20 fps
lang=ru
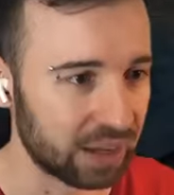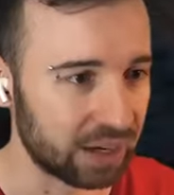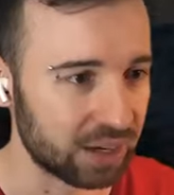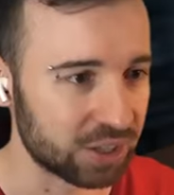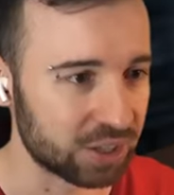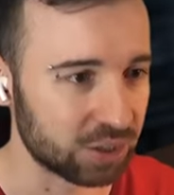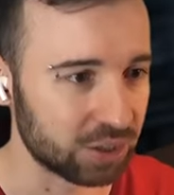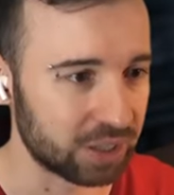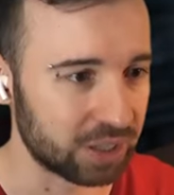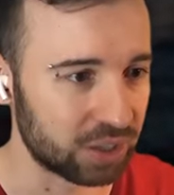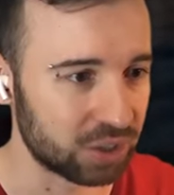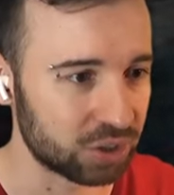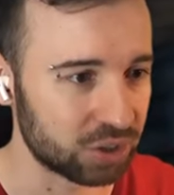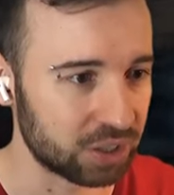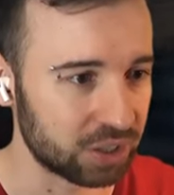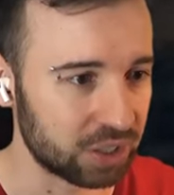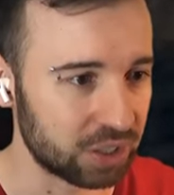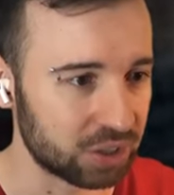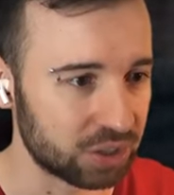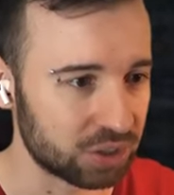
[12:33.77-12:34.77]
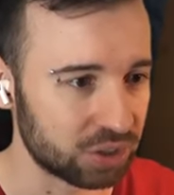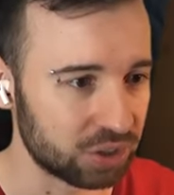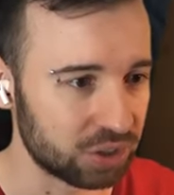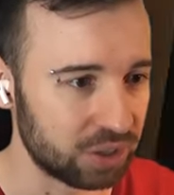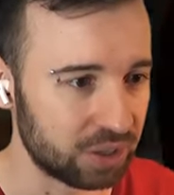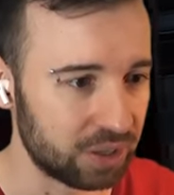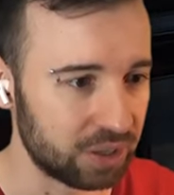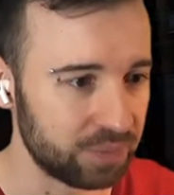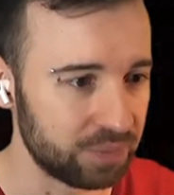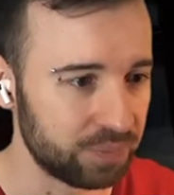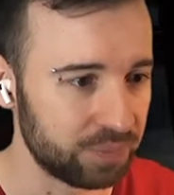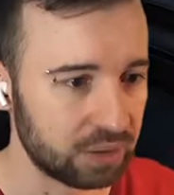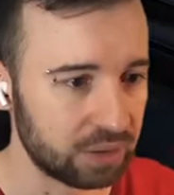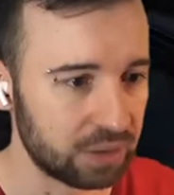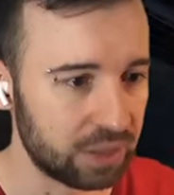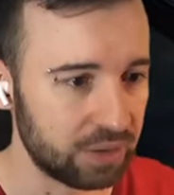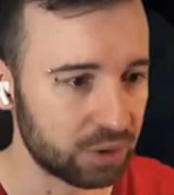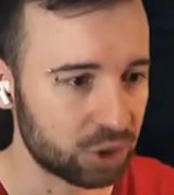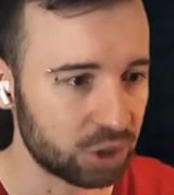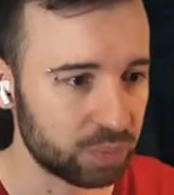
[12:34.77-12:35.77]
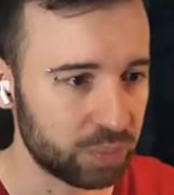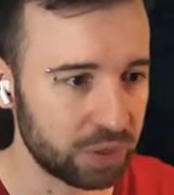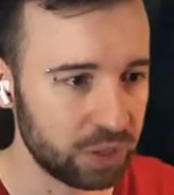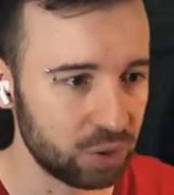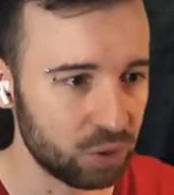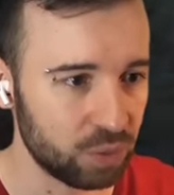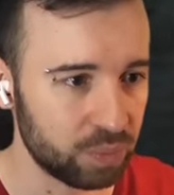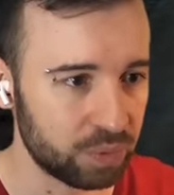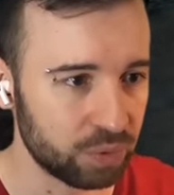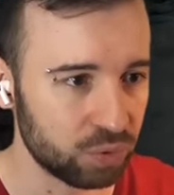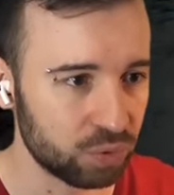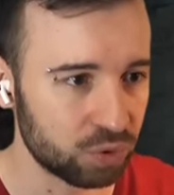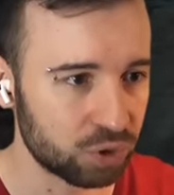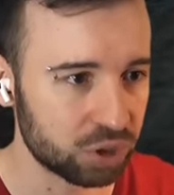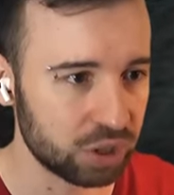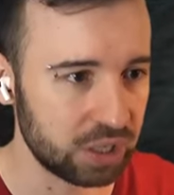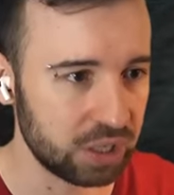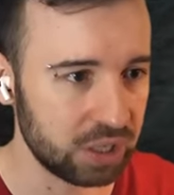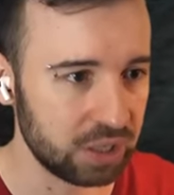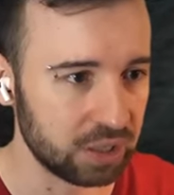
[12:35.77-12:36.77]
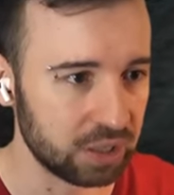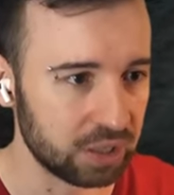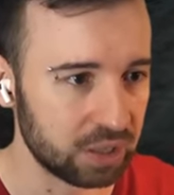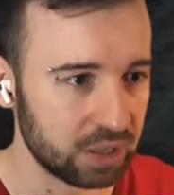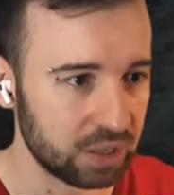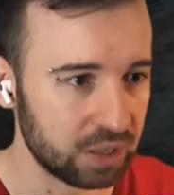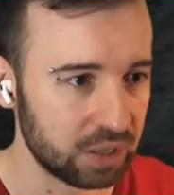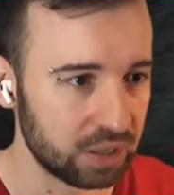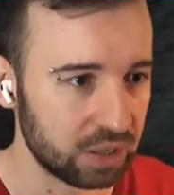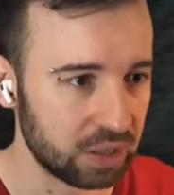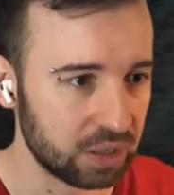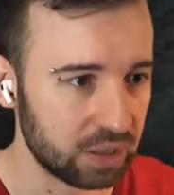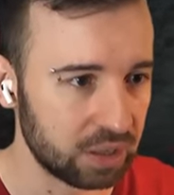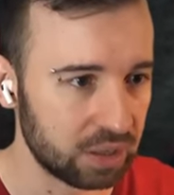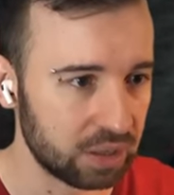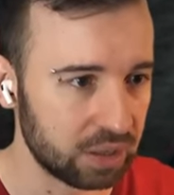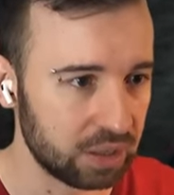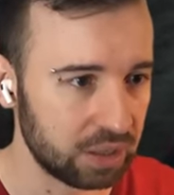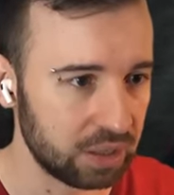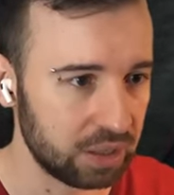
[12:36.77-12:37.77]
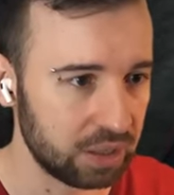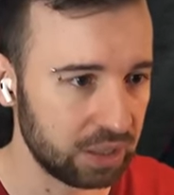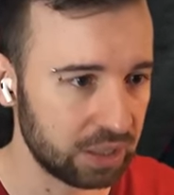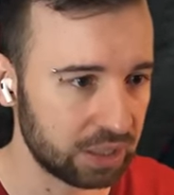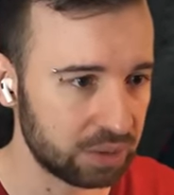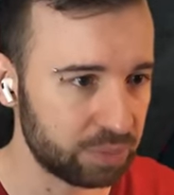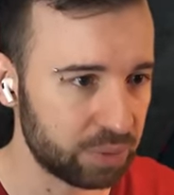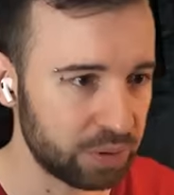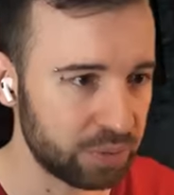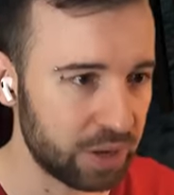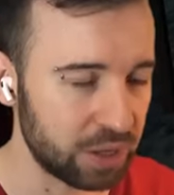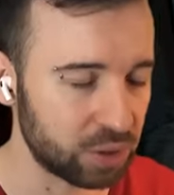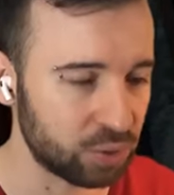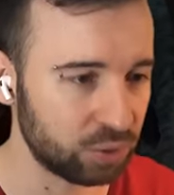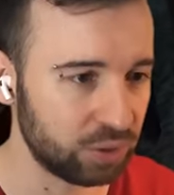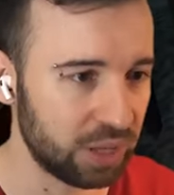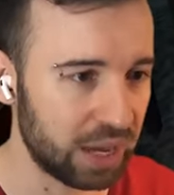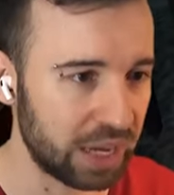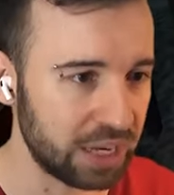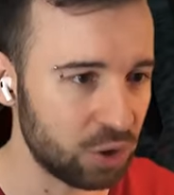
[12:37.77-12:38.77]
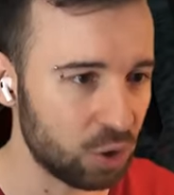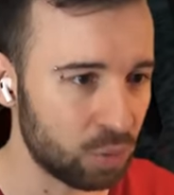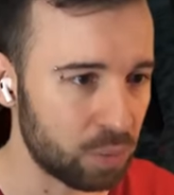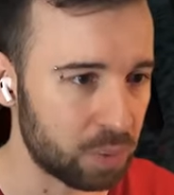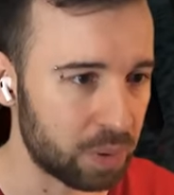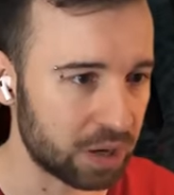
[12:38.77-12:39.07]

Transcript: Хорошо, хорошо, хорошо. Тут главное, чтобы они оба ушли. И надо понимать, куда они оба